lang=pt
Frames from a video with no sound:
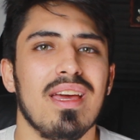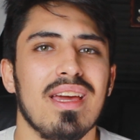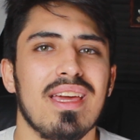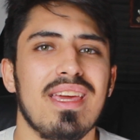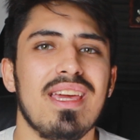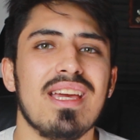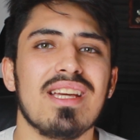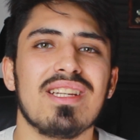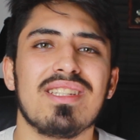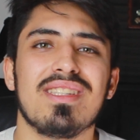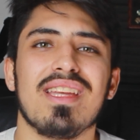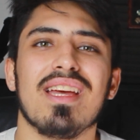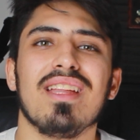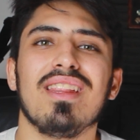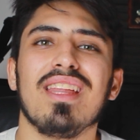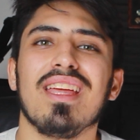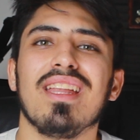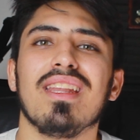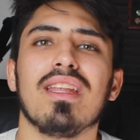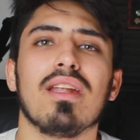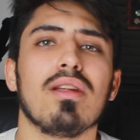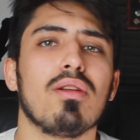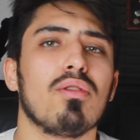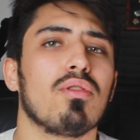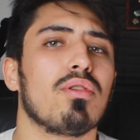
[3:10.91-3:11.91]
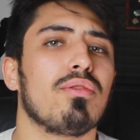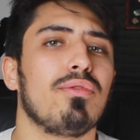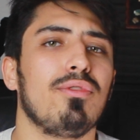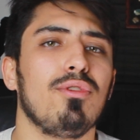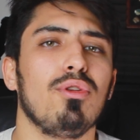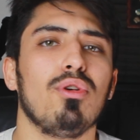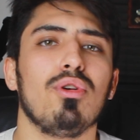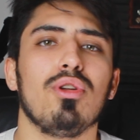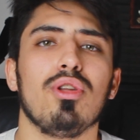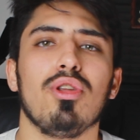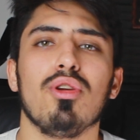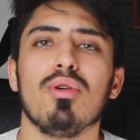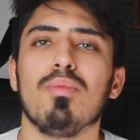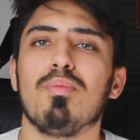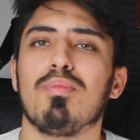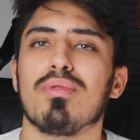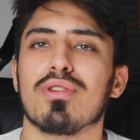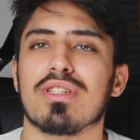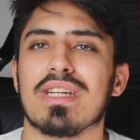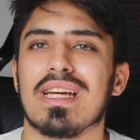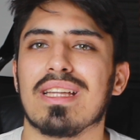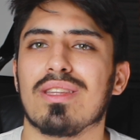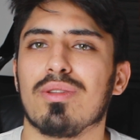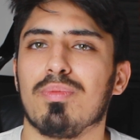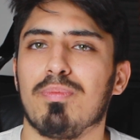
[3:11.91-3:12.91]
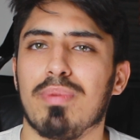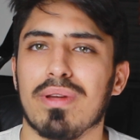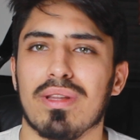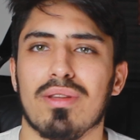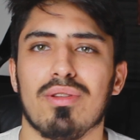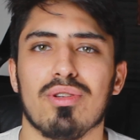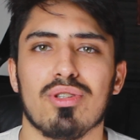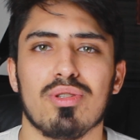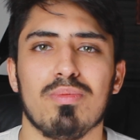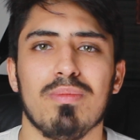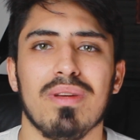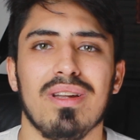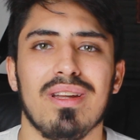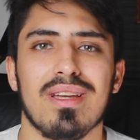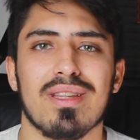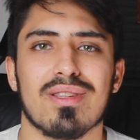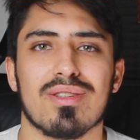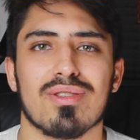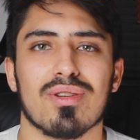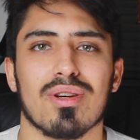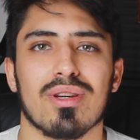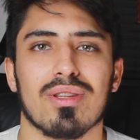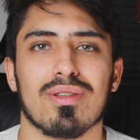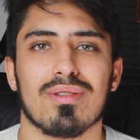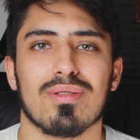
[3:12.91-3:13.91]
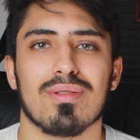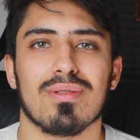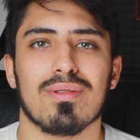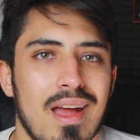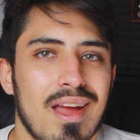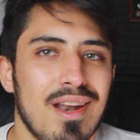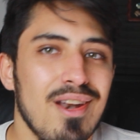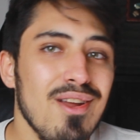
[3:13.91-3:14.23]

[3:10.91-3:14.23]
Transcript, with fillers: que este ano ainda não revelou nenhum projeto para 2018.